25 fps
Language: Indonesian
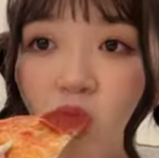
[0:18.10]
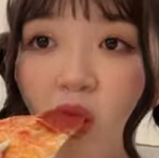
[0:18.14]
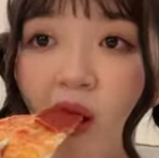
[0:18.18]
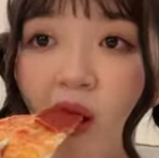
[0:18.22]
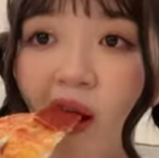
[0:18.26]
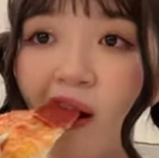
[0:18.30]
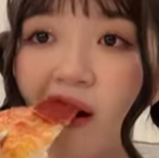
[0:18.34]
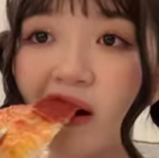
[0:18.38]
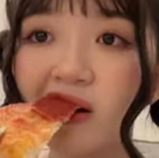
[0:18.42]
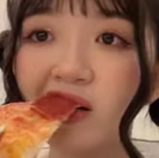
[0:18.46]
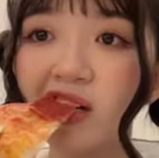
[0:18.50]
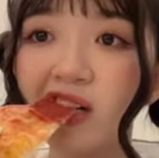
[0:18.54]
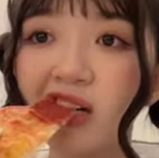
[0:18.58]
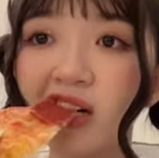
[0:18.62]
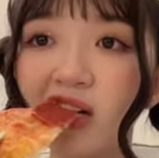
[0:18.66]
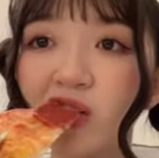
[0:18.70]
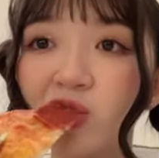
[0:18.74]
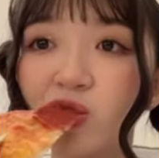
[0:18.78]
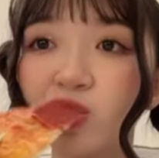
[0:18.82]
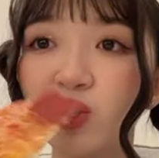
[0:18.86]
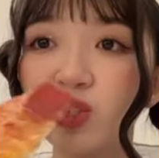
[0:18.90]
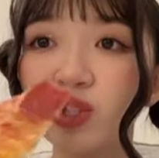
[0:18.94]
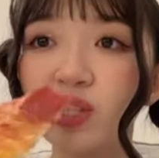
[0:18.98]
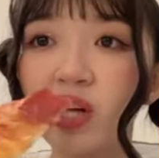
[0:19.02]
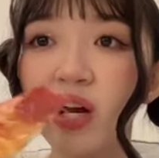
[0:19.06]
Hai Kak
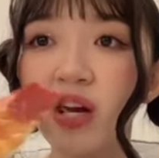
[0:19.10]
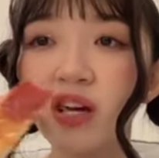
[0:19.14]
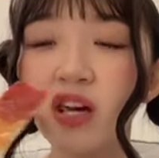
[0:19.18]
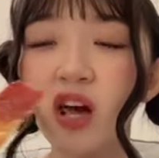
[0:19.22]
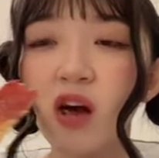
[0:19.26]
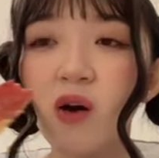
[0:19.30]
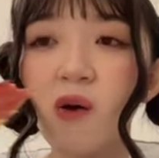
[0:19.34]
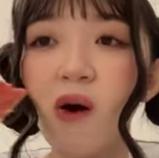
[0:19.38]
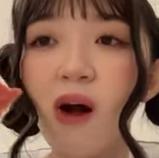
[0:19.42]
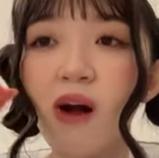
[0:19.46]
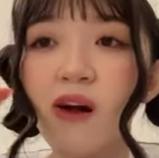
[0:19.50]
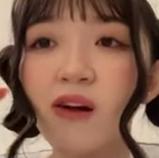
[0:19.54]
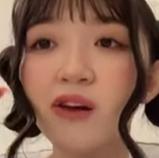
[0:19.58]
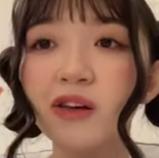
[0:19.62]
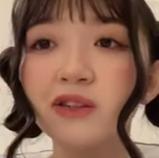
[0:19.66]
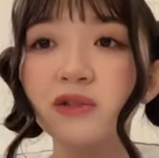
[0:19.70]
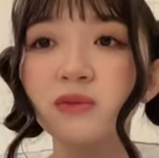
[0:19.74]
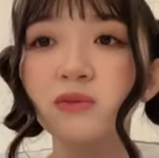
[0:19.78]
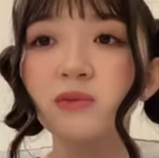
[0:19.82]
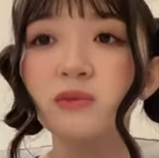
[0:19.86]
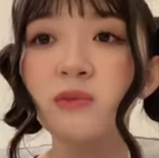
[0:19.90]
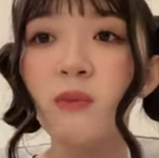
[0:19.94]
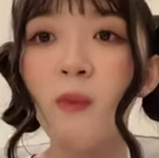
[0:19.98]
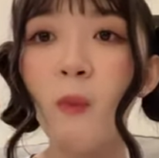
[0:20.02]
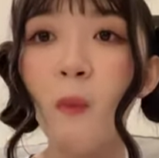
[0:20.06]
Hus, hai Kak Wahid
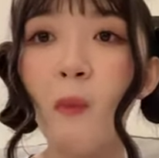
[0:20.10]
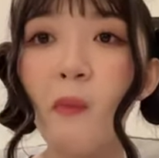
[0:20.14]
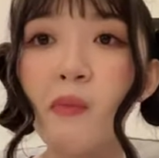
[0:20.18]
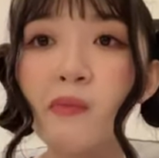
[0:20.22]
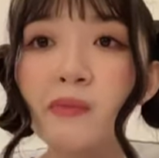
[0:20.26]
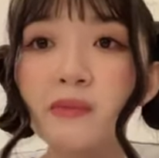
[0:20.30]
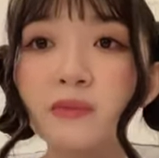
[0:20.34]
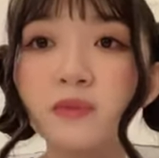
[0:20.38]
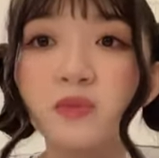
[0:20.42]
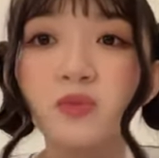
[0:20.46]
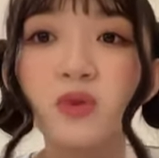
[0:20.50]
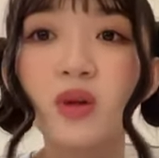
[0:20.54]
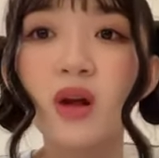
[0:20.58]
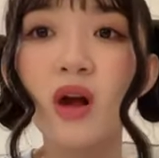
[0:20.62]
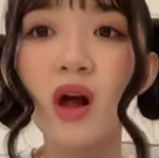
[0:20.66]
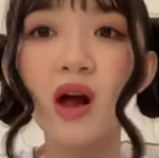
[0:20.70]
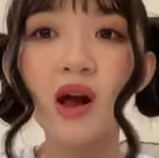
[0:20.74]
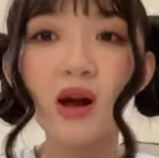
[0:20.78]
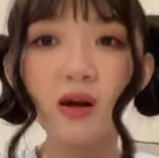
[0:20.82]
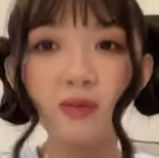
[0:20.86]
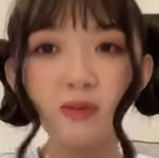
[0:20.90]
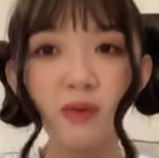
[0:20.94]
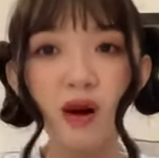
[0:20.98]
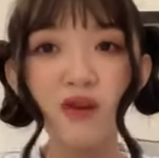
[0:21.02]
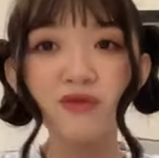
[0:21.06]
Eh
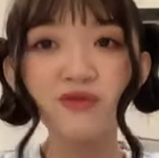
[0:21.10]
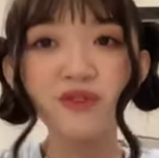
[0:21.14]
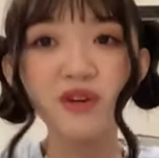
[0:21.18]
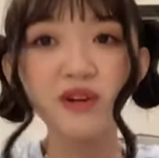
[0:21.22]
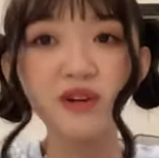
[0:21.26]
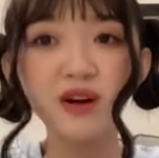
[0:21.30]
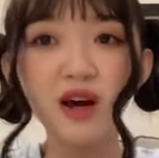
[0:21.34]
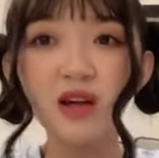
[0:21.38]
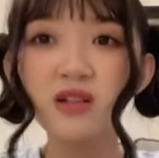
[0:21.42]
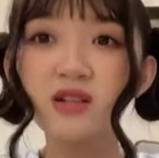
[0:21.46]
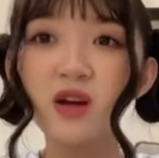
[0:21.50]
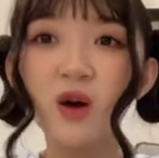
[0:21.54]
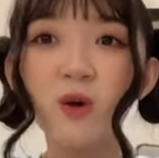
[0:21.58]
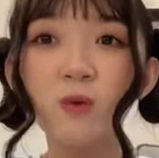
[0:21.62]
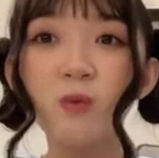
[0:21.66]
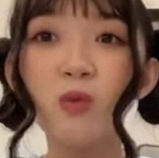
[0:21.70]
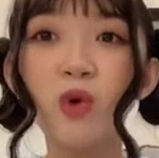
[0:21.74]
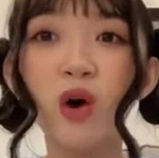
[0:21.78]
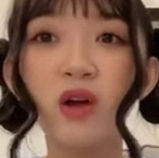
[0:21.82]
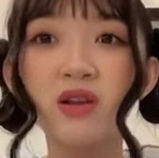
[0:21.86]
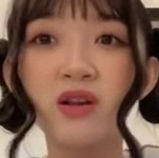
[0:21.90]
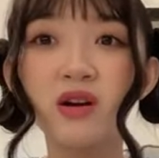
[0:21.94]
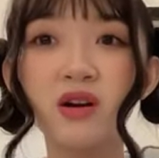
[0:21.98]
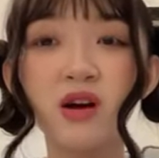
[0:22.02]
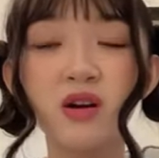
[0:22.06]
maaf ya guys, aku
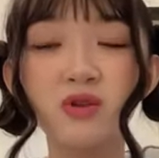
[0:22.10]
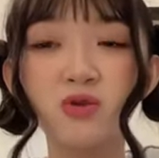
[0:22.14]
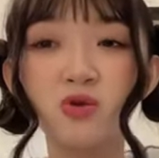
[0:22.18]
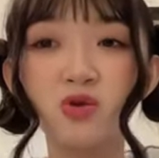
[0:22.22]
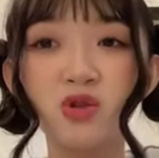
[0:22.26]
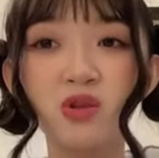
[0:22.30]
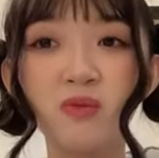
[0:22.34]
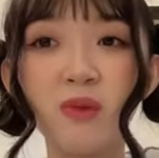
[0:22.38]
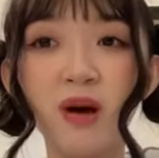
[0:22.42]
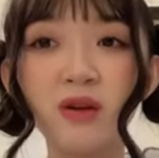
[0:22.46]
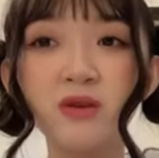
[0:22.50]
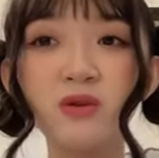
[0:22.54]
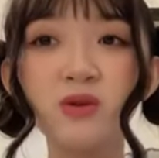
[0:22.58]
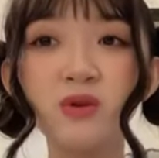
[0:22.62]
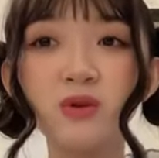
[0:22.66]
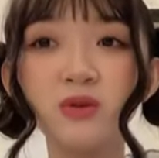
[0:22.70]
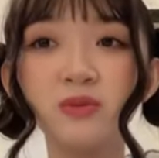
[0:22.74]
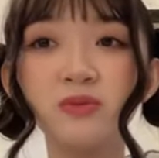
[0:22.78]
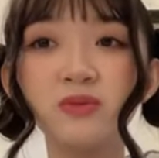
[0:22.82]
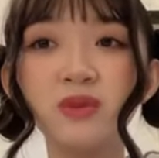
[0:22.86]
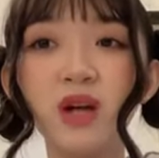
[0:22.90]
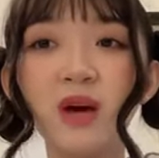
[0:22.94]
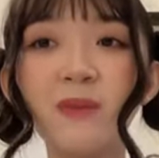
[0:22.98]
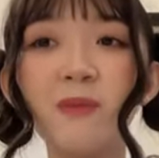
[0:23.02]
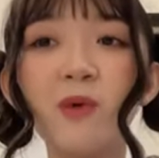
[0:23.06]
bukan yang gak cuci baju
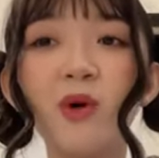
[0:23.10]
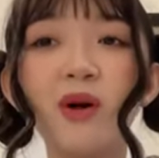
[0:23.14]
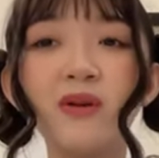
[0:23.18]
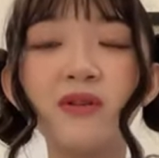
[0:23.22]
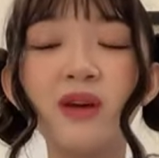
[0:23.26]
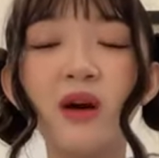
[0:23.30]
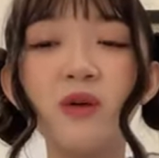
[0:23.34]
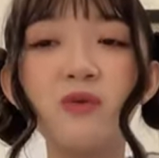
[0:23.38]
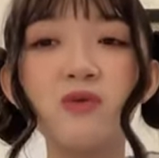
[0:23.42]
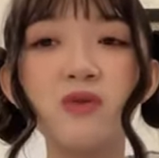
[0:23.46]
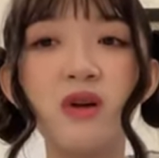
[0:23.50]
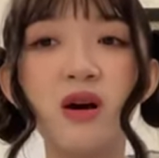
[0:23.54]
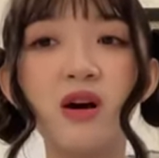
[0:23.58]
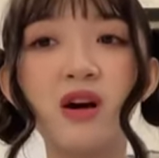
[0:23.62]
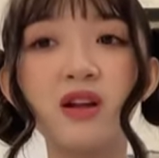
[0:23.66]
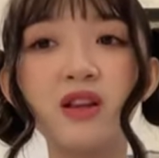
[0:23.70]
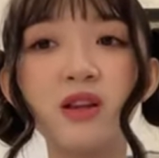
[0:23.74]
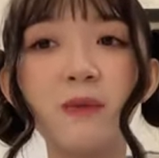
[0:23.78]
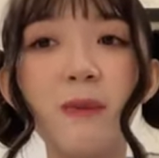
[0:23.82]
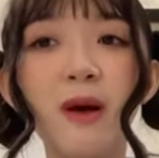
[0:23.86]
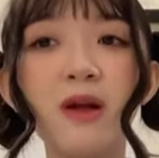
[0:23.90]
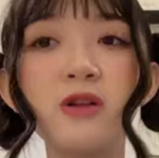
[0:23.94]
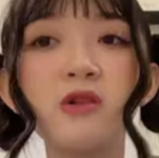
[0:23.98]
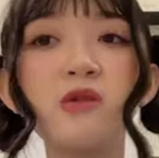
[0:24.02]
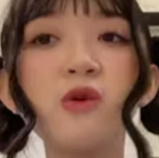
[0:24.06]
Eh bukannya aku gak
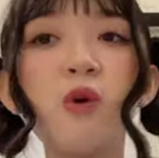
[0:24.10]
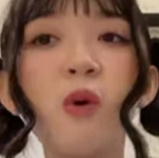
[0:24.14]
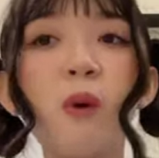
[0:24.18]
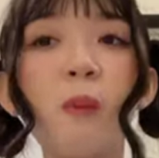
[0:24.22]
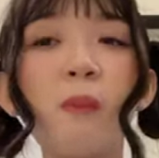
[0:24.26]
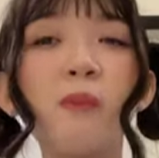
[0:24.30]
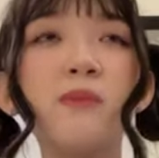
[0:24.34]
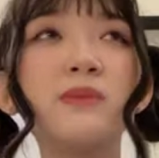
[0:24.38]
ganti baju